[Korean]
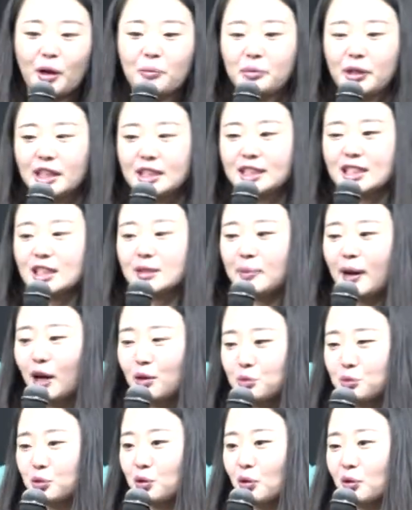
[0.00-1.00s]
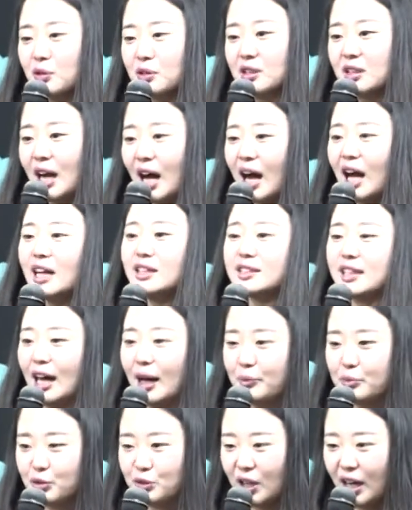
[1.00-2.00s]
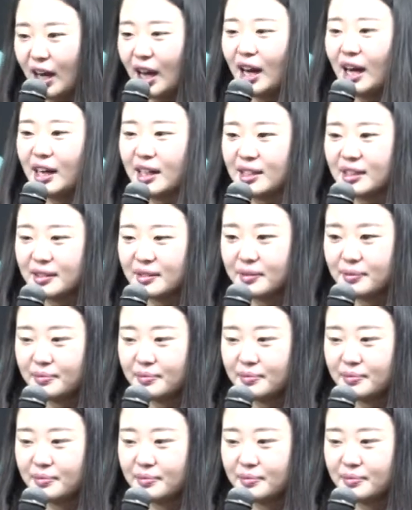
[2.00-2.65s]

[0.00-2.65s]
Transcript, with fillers: 미스바 운동을 한 사무엘.